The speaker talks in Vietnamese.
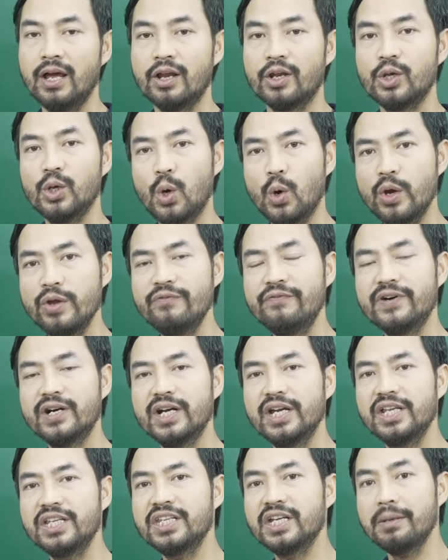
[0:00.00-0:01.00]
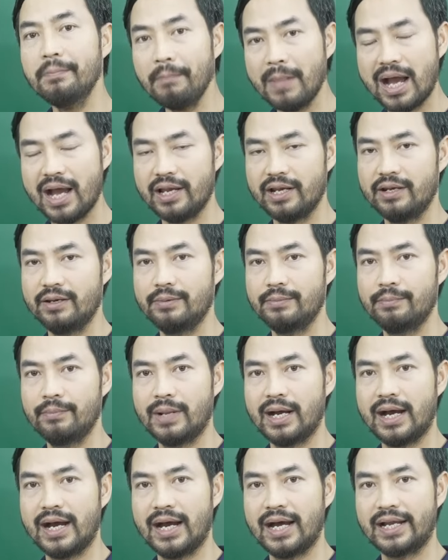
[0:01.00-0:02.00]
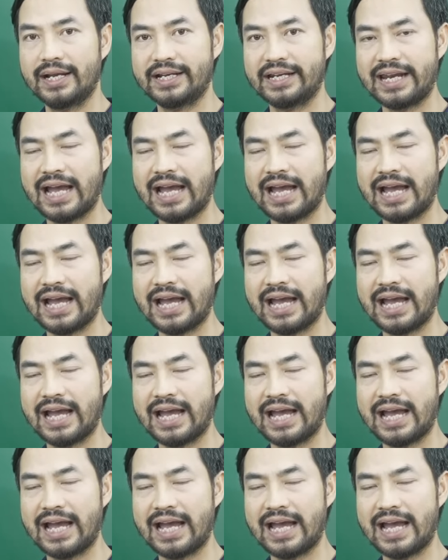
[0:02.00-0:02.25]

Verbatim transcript: Đối với những bạn mà